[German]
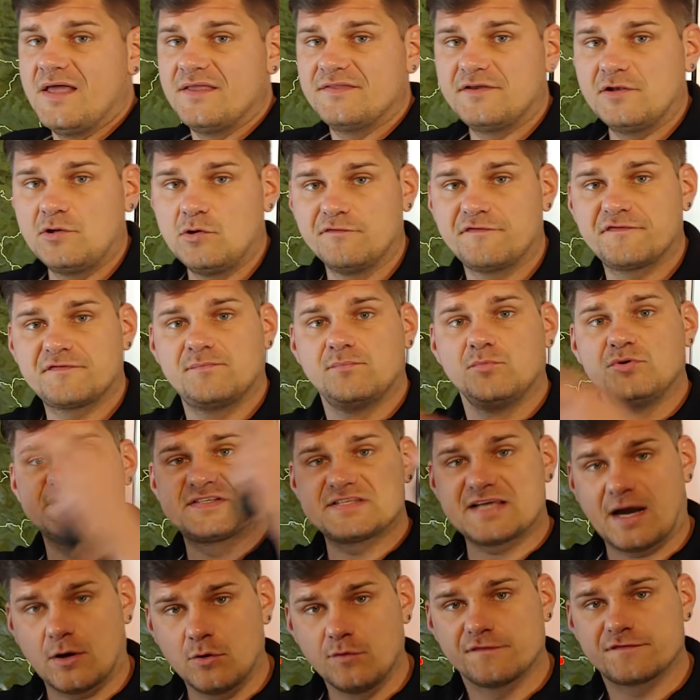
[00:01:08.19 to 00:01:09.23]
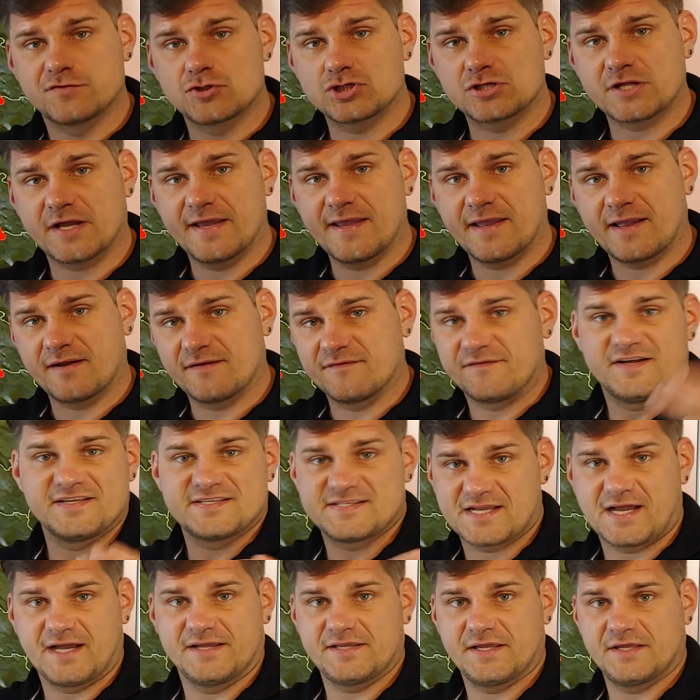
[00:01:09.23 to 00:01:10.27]
Die Luft muss aufsteigen, weil
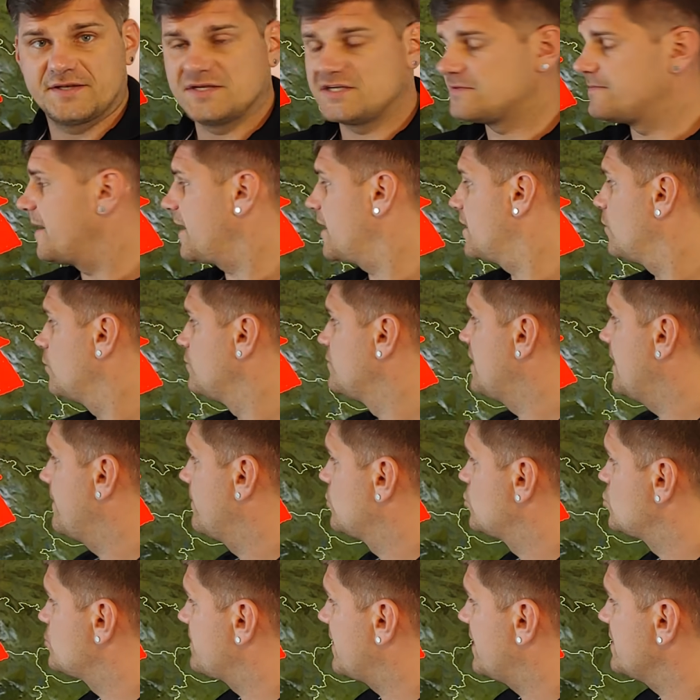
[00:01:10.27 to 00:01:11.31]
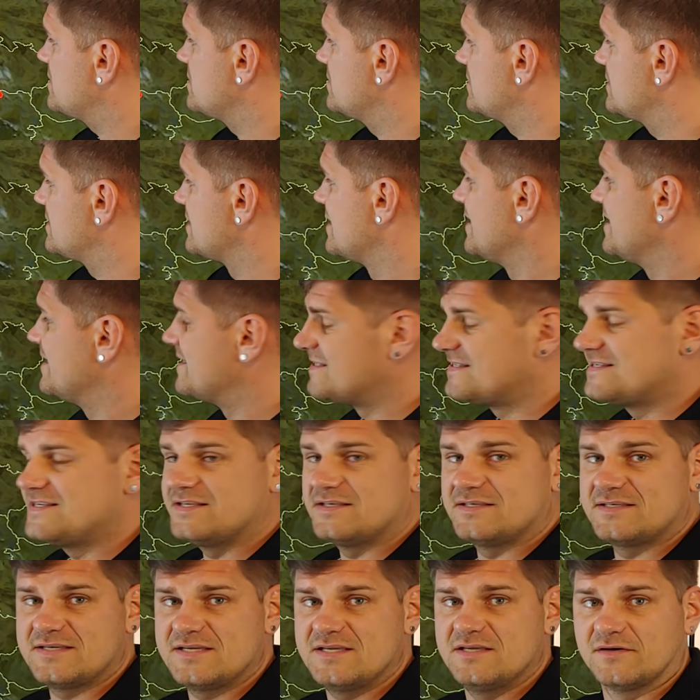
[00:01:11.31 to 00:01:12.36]
sie kann ja nicht weg und dementsprechend
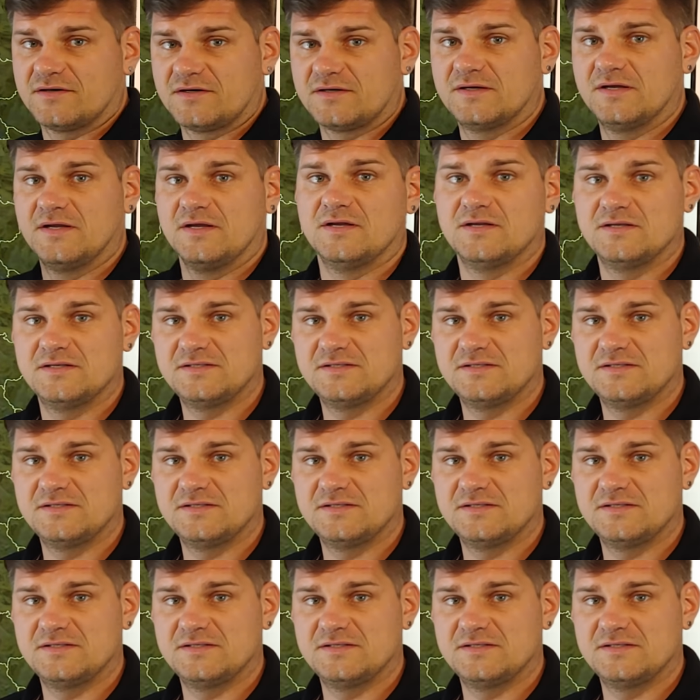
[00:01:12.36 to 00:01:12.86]
sind hier